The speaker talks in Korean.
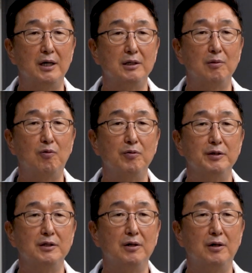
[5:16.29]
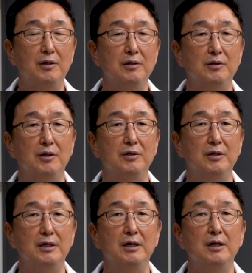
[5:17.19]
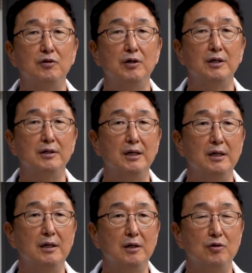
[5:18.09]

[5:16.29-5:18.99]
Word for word: 계속 보면서 저희들이 최근에